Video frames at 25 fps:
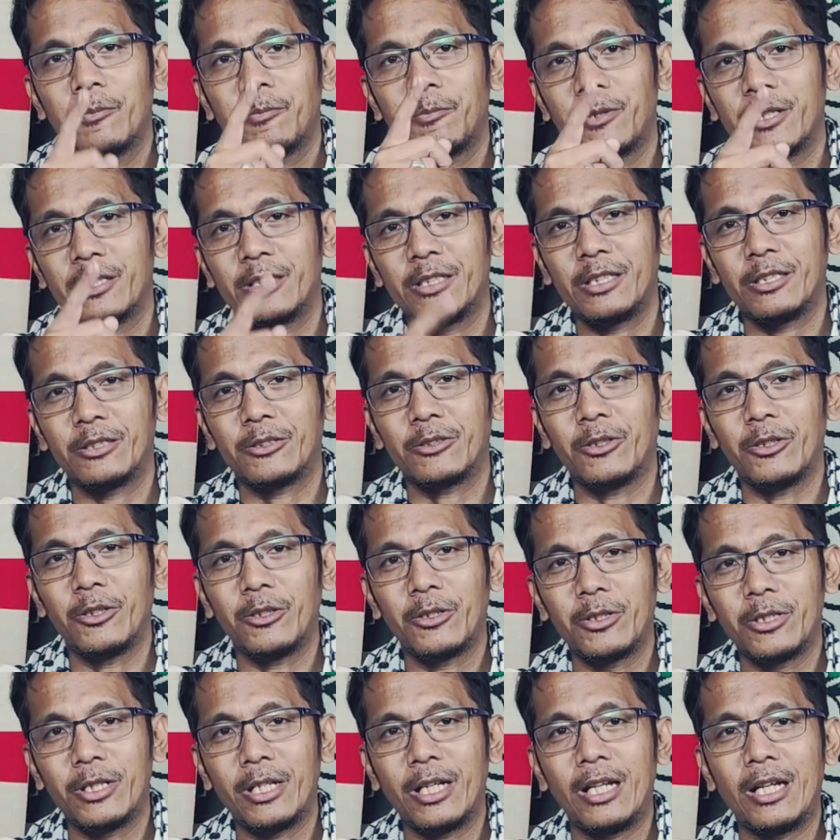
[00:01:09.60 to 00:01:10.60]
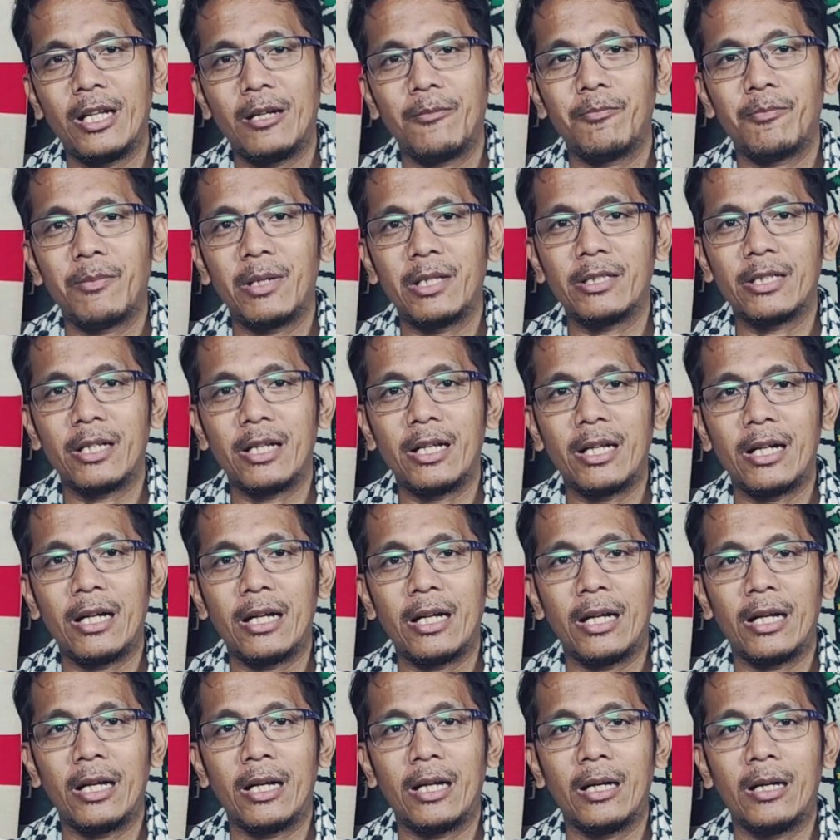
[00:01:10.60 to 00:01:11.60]
Persis Solo dalam masalah
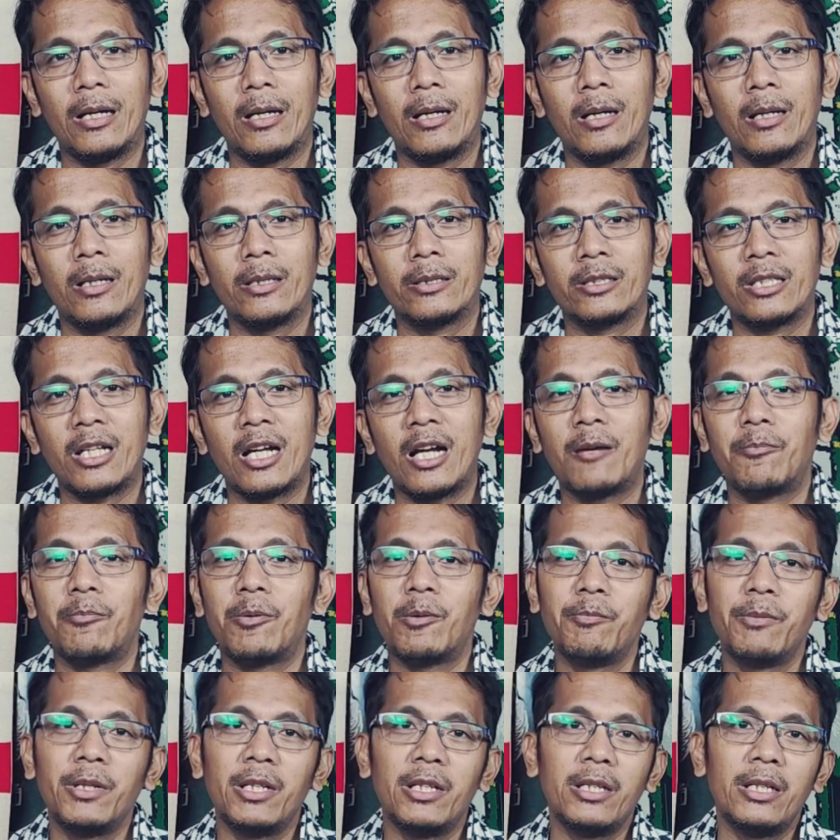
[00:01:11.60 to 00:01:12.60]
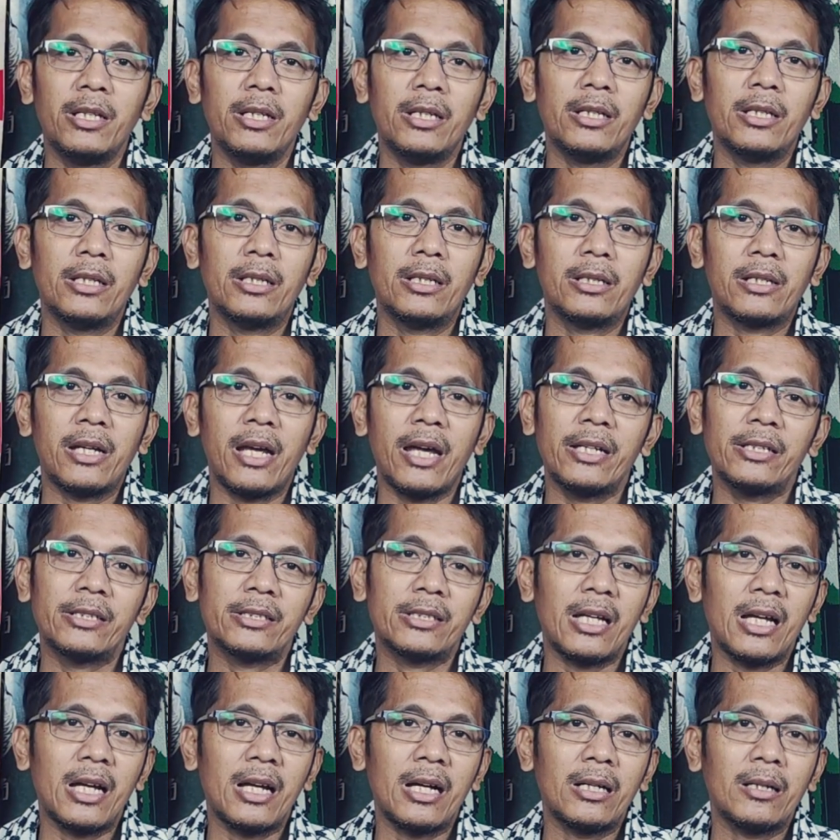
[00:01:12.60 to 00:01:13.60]
sang pemilik
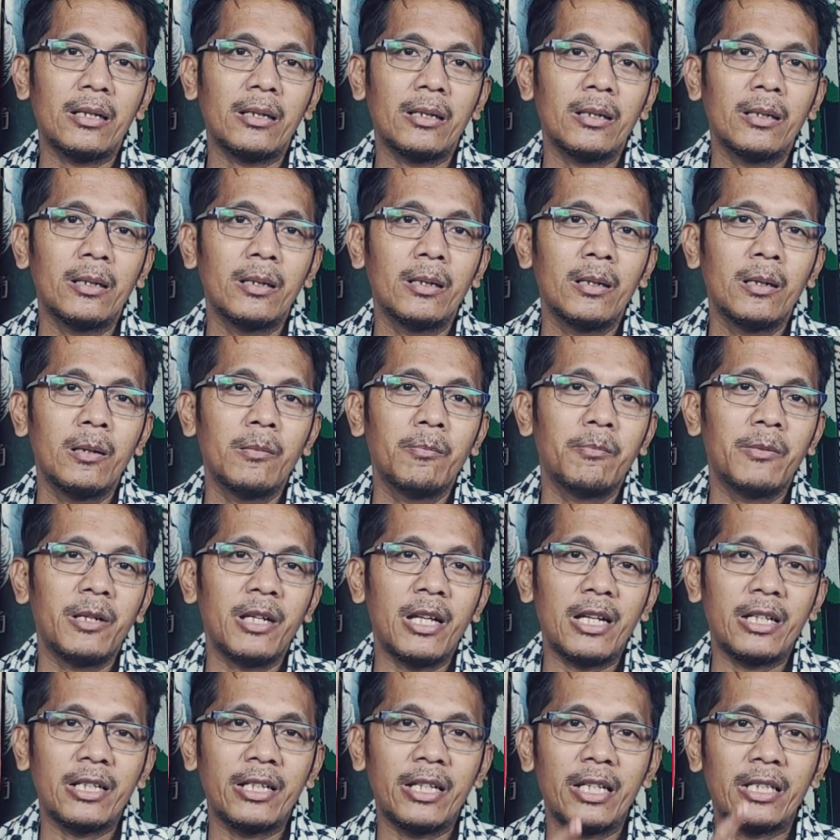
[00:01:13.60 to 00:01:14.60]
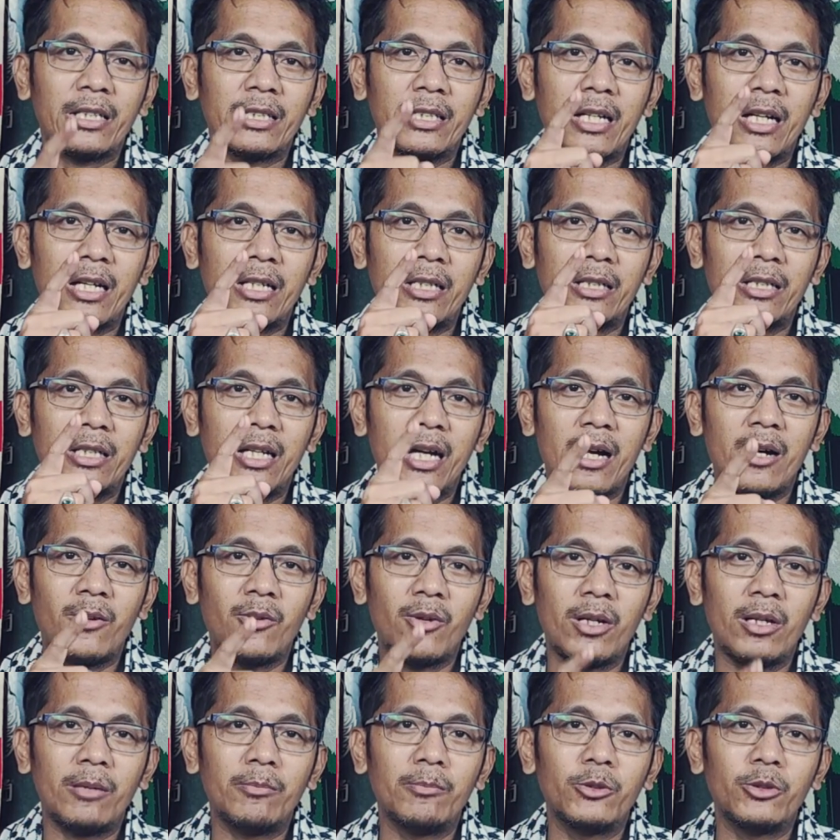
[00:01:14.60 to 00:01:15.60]
Kaisang menargetkan di
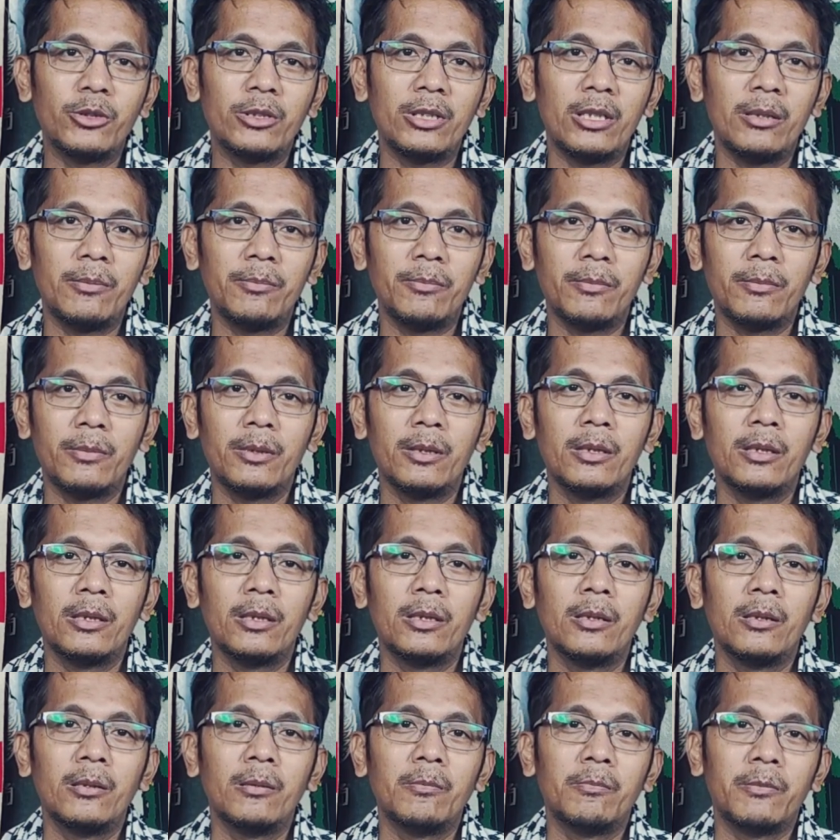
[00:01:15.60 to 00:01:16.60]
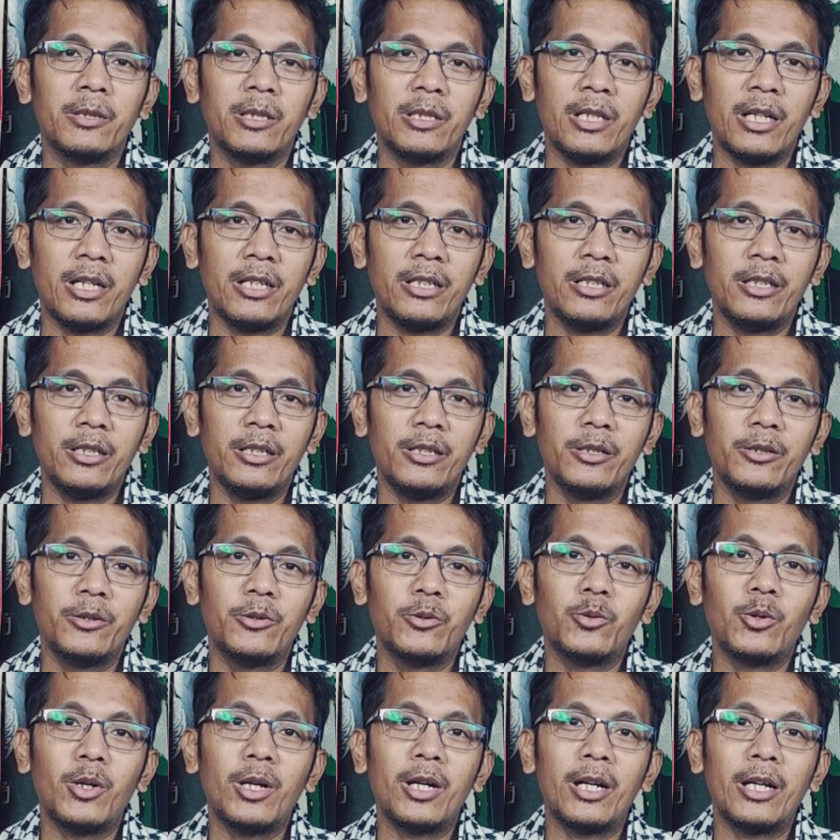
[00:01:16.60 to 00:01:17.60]
awal musim menjadi
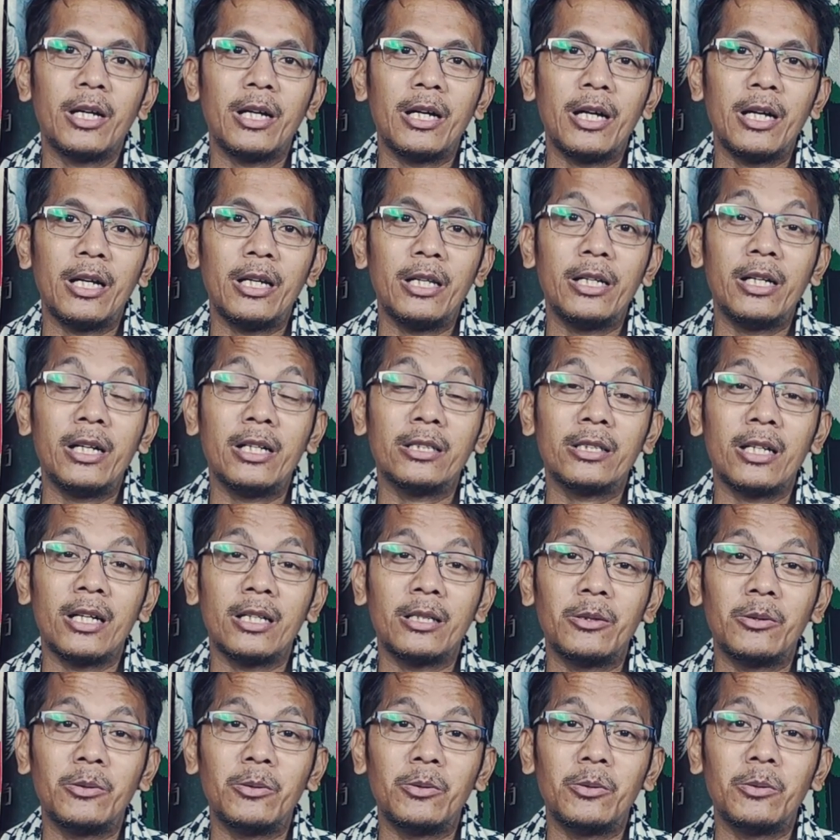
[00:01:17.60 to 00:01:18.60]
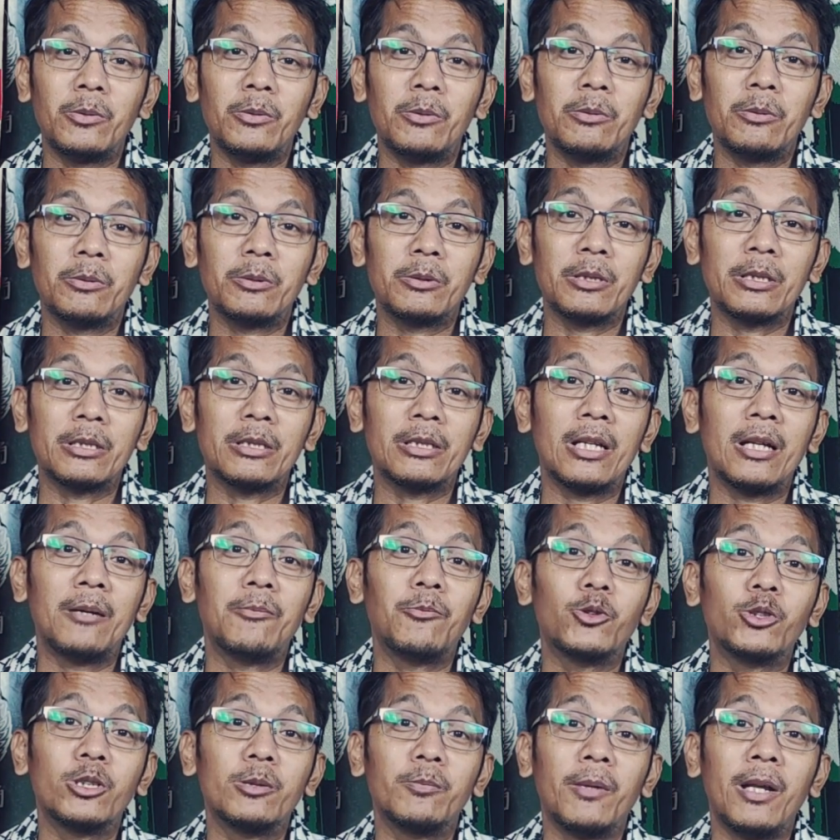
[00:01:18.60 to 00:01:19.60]
juara Liga 1 setelah
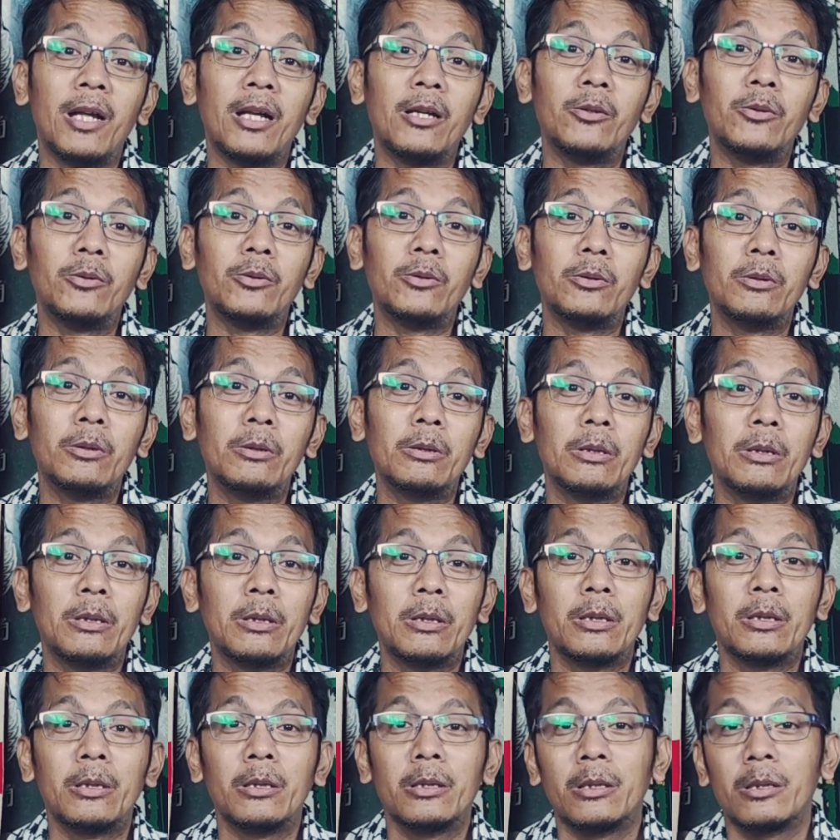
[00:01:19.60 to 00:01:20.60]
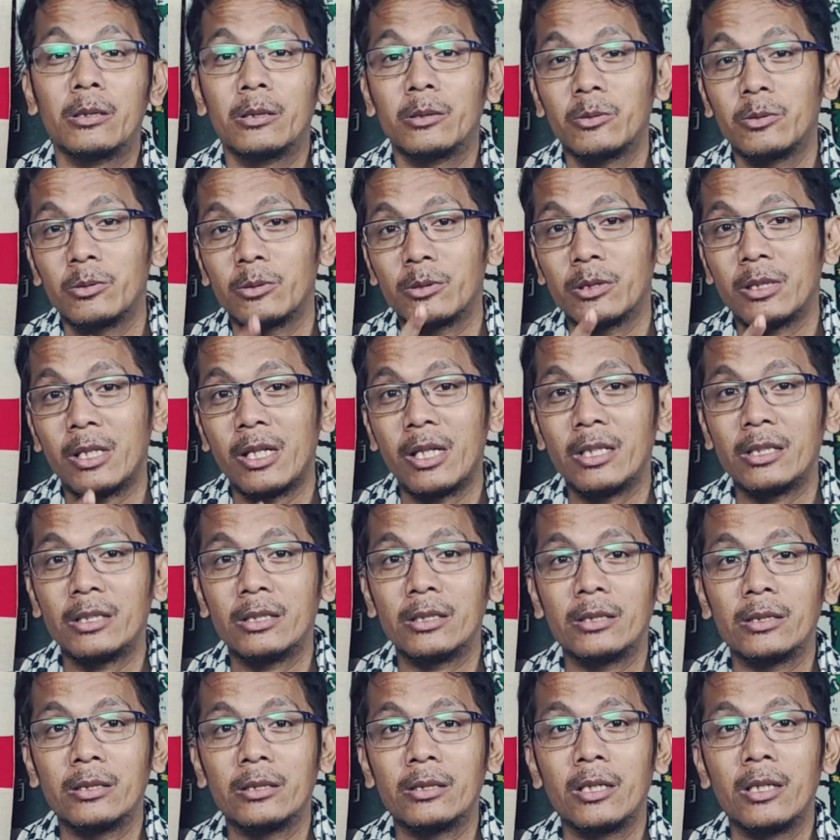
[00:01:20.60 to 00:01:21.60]
musim lalu
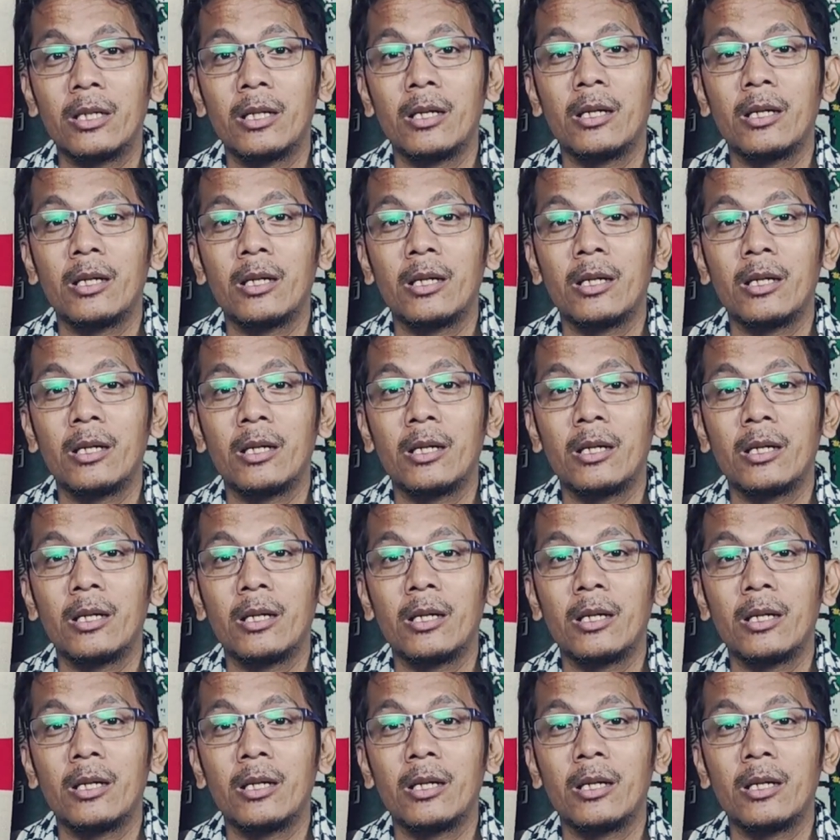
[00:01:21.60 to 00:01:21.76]
sukses